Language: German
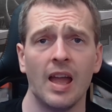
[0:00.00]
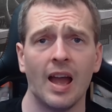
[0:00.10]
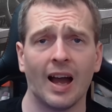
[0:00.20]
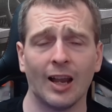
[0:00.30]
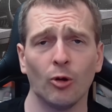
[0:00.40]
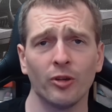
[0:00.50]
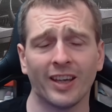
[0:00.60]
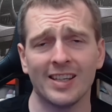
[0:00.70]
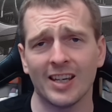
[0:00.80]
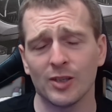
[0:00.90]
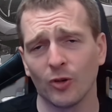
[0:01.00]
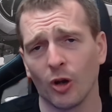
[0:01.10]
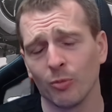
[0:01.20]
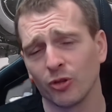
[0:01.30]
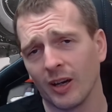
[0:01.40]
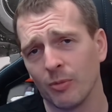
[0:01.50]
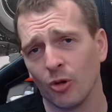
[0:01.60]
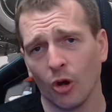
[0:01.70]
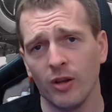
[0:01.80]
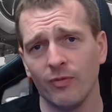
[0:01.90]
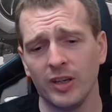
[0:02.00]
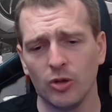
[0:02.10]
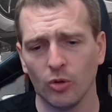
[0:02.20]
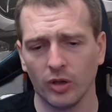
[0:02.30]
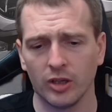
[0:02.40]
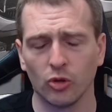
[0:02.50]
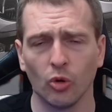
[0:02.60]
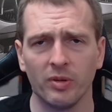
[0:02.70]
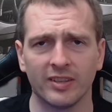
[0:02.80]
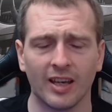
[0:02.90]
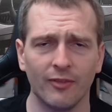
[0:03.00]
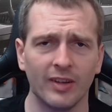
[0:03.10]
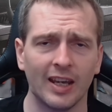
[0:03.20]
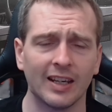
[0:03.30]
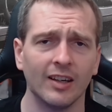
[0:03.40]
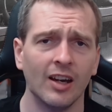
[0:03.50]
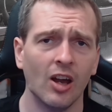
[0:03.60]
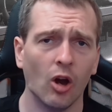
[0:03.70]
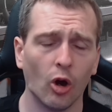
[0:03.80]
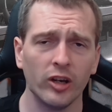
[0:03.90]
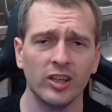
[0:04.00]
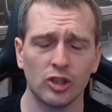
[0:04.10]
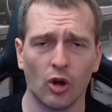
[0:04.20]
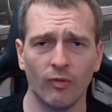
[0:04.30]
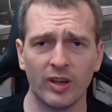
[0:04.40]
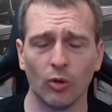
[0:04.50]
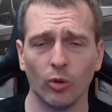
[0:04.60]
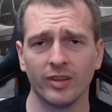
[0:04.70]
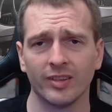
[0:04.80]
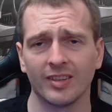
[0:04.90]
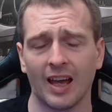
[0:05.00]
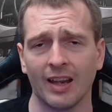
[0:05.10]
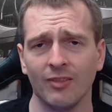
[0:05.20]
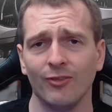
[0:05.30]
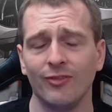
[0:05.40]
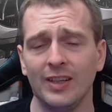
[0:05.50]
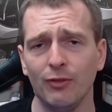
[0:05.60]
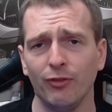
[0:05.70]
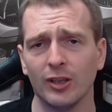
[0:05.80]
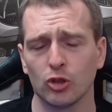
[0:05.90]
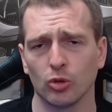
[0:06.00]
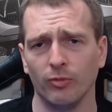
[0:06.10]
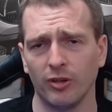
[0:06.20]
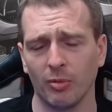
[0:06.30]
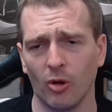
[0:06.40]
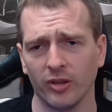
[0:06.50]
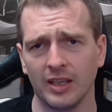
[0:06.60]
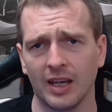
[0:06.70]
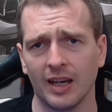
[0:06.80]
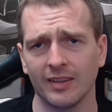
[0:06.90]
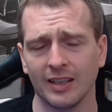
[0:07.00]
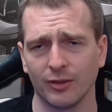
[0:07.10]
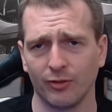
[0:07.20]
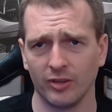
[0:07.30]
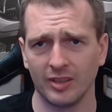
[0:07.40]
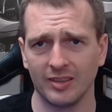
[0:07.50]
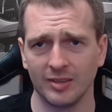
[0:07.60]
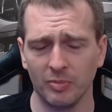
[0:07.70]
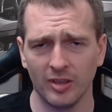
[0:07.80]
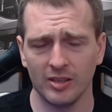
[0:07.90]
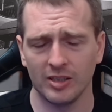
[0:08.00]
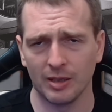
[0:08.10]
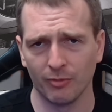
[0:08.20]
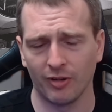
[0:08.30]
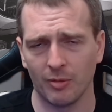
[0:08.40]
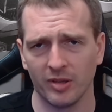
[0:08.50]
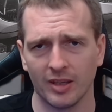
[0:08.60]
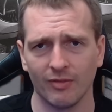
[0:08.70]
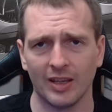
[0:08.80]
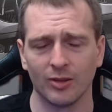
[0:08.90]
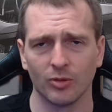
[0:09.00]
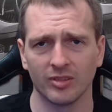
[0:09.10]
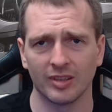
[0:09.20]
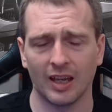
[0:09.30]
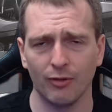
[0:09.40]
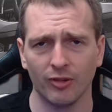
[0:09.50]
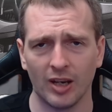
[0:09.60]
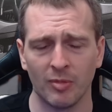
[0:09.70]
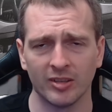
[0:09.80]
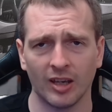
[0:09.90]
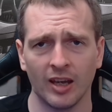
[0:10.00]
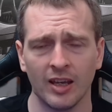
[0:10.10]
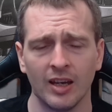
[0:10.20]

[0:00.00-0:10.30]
Hallo und recht herzlich willkommen zu einem neuen Video in Tobis Hardware-Ecke. Heute schauen wir uns an, wie viel Strom verbraucht die RTX 4070, hier im Fall mit der Ventus 3 von MSI,